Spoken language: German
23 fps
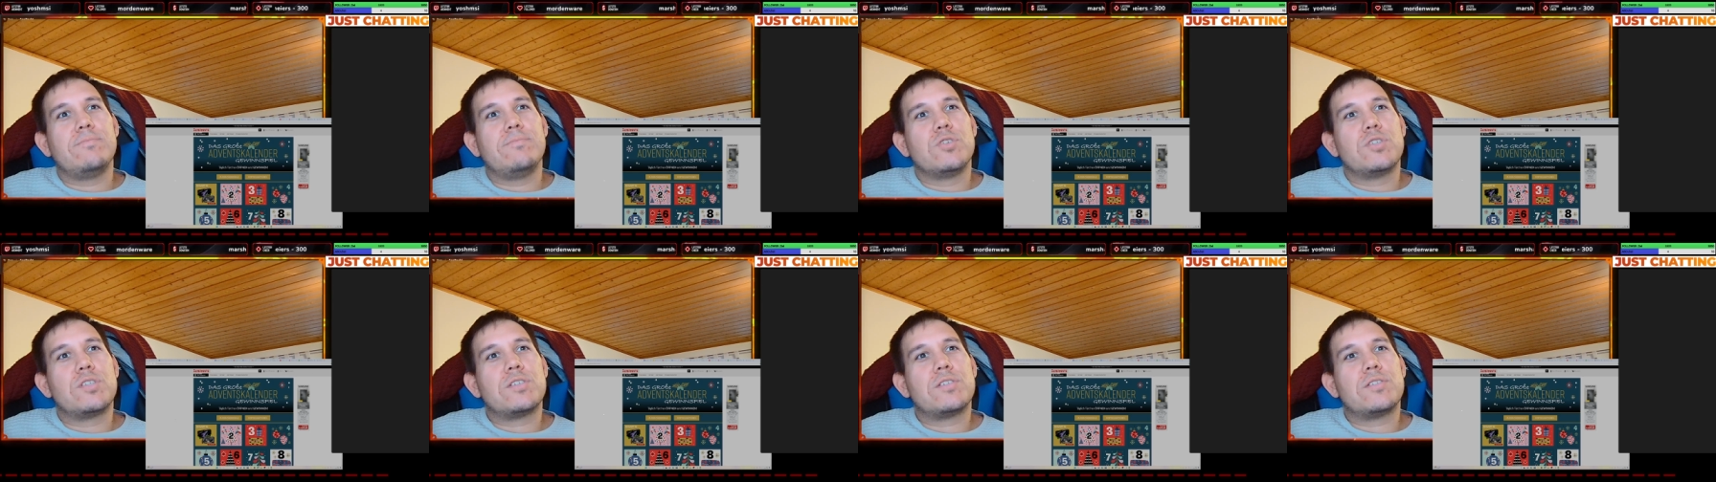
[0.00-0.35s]

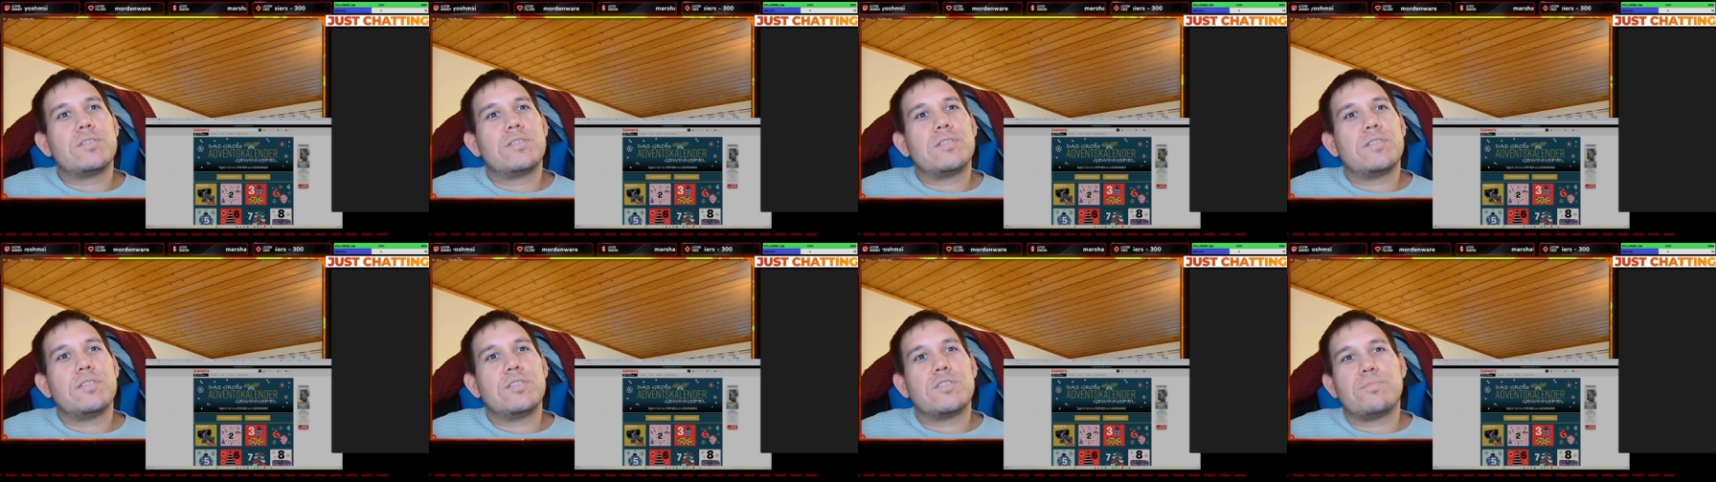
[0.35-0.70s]

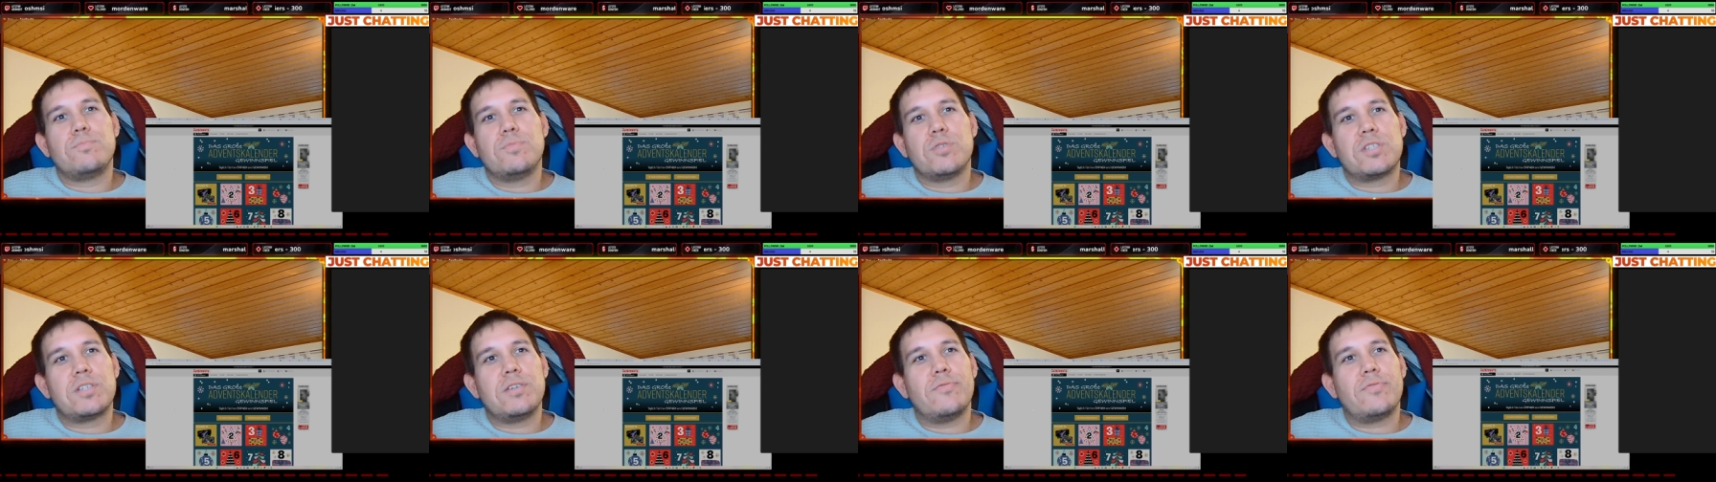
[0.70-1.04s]
müsst. Das
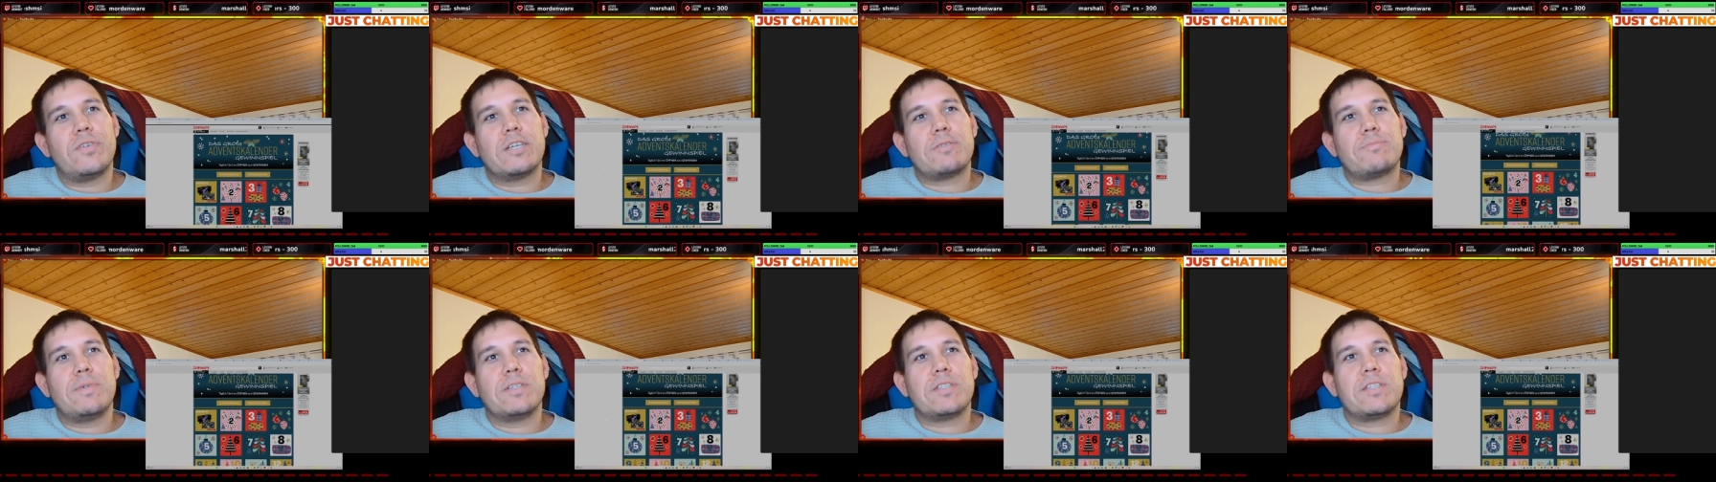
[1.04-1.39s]
müsst ihr
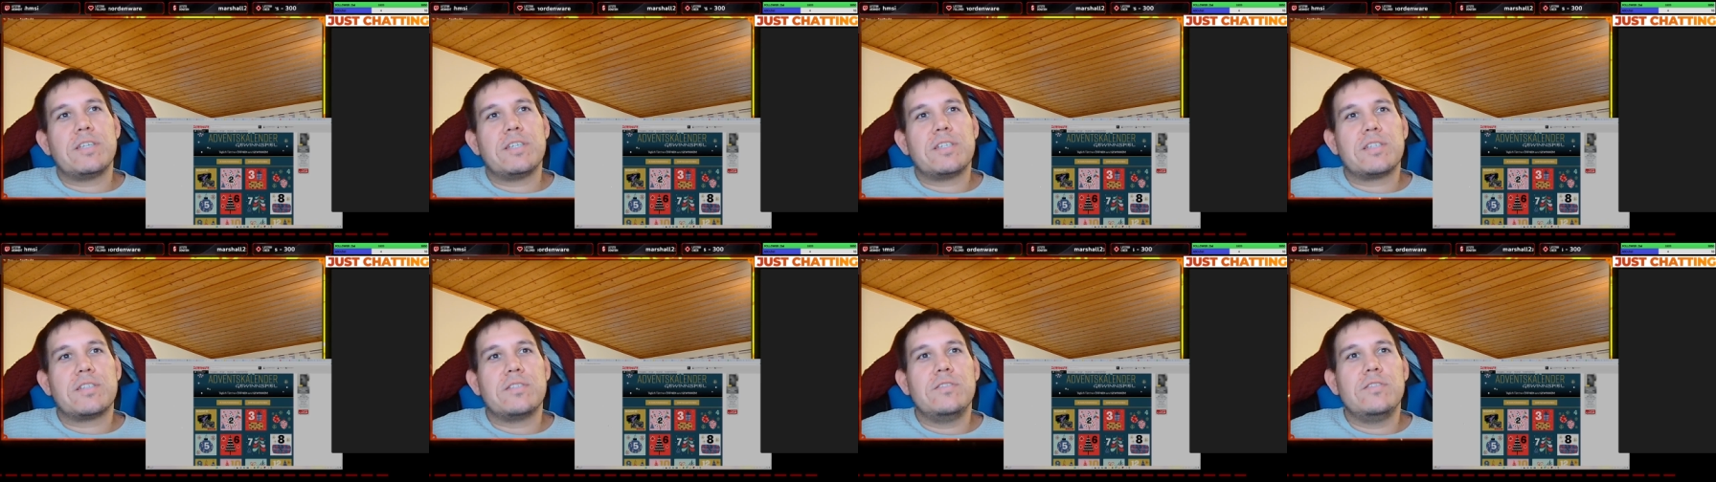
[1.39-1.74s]
vielleicht mal
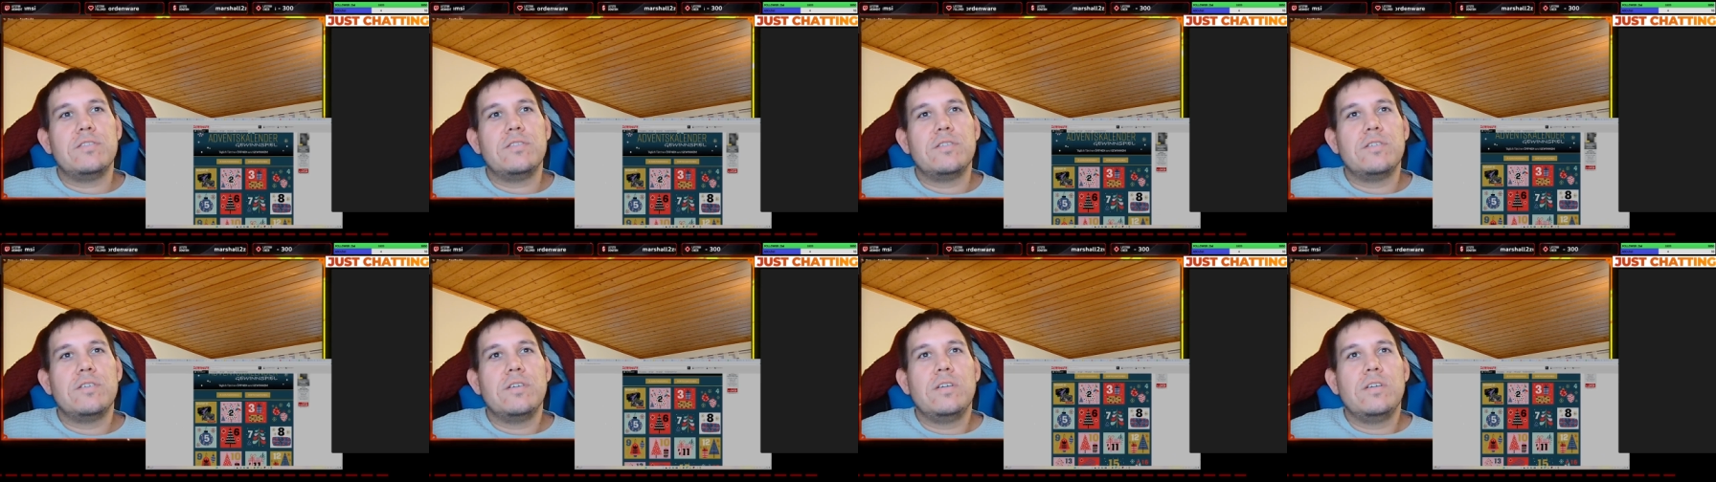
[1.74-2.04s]
testen.